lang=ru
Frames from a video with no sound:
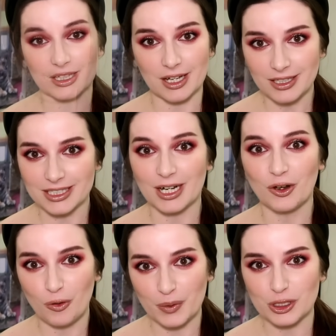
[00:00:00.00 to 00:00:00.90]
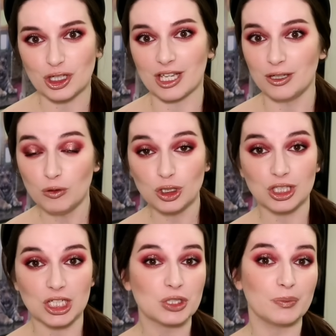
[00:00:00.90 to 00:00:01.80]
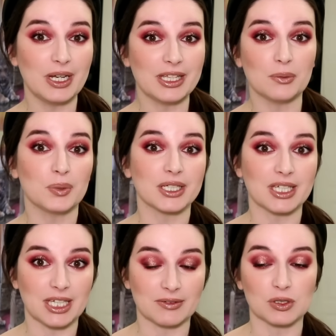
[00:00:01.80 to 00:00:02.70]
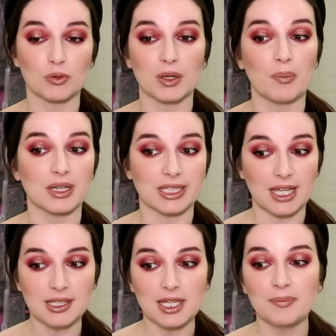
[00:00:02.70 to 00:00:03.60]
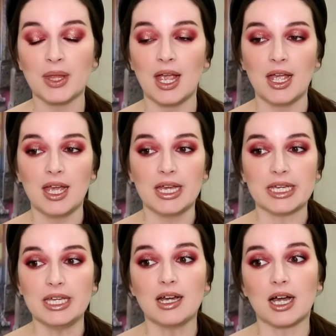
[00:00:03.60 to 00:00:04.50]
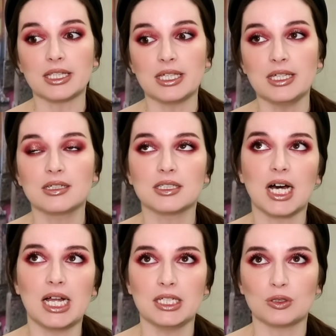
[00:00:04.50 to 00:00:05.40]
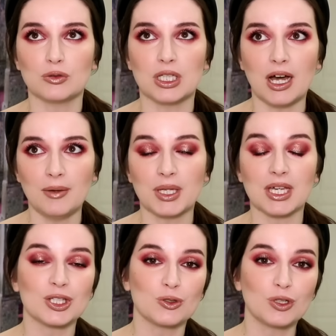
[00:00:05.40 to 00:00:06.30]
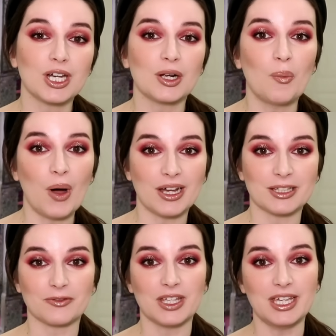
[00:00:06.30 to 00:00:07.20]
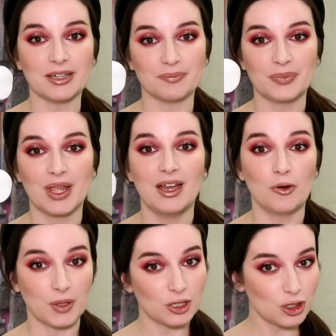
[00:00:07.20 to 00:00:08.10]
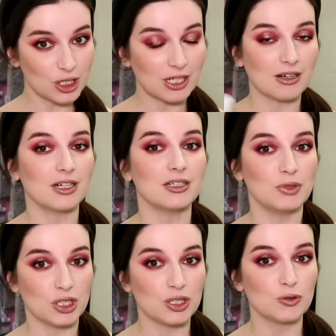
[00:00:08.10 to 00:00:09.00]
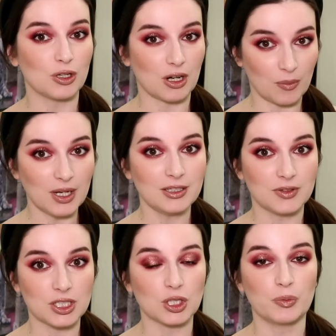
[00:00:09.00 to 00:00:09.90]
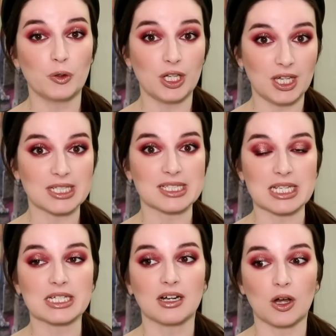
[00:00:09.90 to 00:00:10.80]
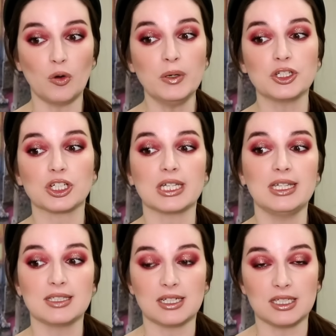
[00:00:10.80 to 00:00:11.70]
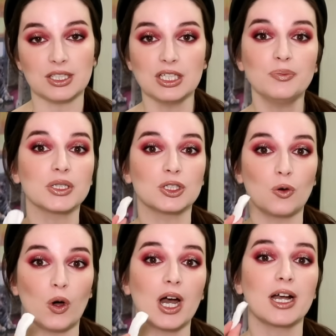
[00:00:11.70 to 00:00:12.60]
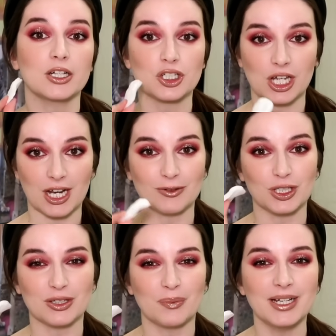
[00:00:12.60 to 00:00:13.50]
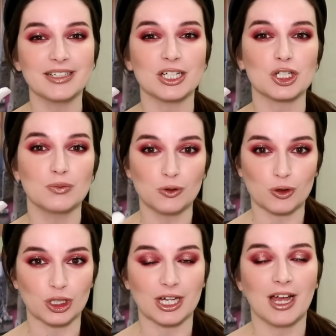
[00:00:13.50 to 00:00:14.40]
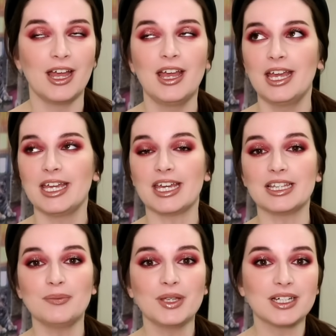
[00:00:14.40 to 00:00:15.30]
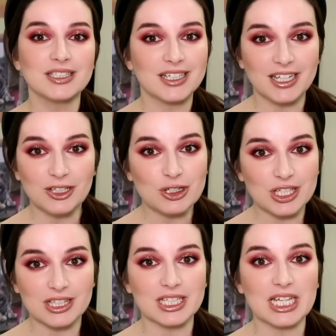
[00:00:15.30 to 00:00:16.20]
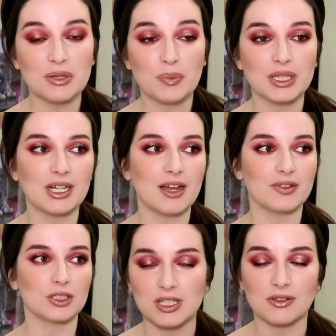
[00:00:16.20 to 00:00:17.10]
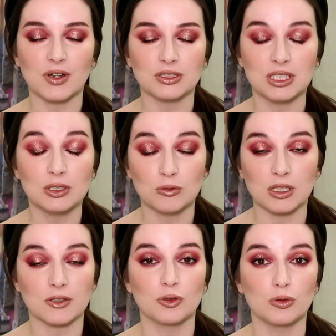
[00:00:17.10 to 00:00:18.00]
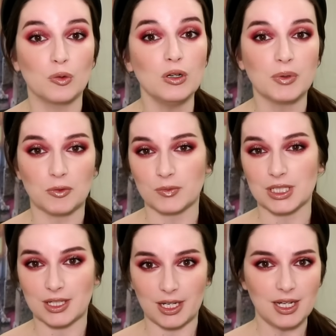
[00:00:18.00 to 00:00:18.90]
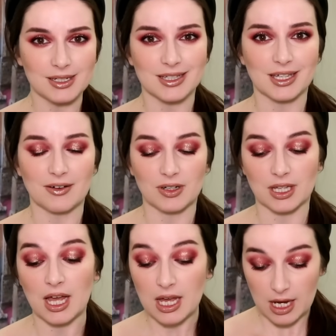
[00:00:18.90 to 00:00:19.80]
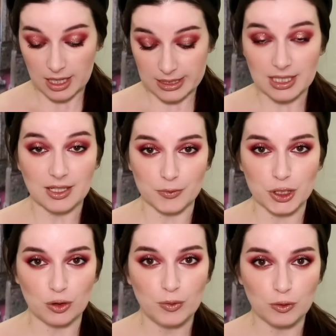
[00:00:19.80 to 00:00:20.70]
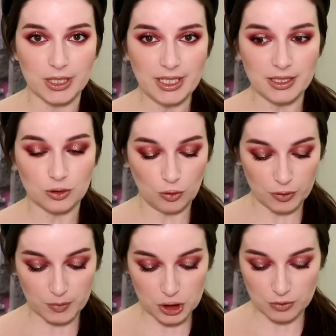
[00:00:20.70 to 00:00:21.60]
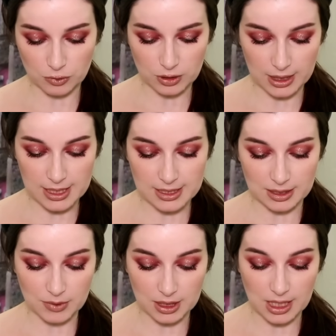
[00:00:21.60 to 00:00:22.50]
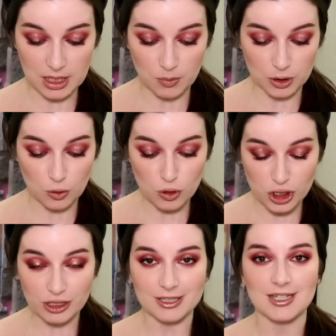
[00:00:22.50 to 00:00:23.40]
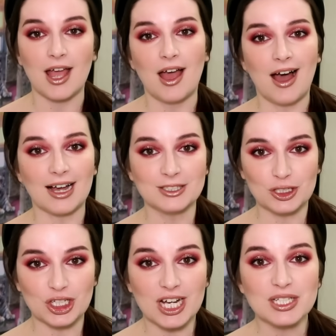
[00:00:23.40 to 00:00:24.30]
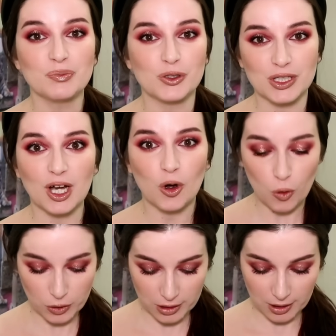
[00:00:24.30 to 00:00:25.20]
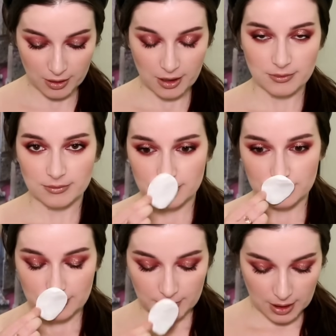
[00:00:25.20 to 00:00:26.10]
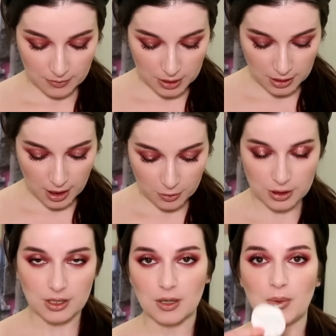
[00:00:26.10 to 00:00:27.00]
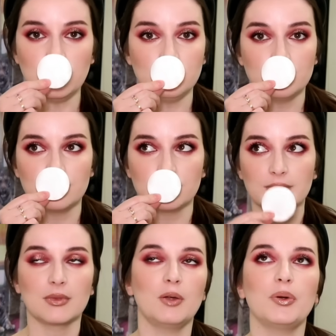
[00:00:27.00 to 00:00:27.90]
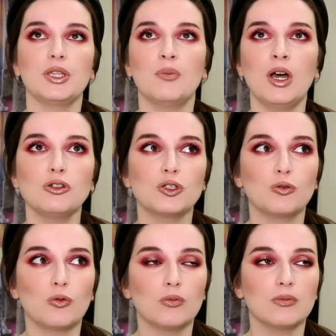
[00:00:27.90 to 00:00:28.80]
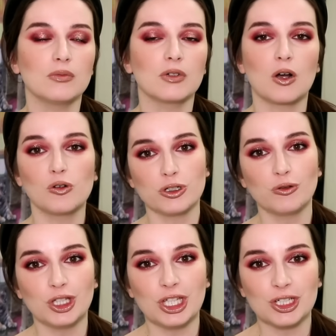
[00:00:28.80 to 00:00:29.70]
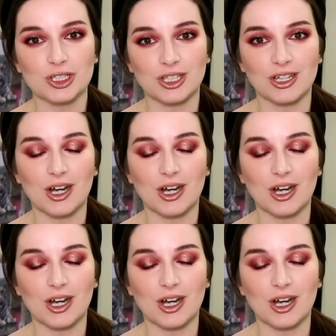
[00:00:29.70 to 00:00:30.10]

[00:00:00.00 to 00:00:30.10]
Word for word: Да, эти коробочки, они очень даже были неплохие в своем наполнении, и они клали туда миниатюры ароматов. И у меня даже несколько миниатюр ароматов до сих пор есть с этих коробочек, и среди них был Ноа Кашарель, вот эта маленькая жемчужинка. И она мне категорически тогда не понравилась, вызывал дикую головную боль, по-моему, здесь лилия заявлена, хотя я вообще люблю лилии, но вот почему-то я с ним тогда не подружилась. А сейчас, спустя годы, я вдыхаю этот аромат, и понимаю, что какой же он нежный,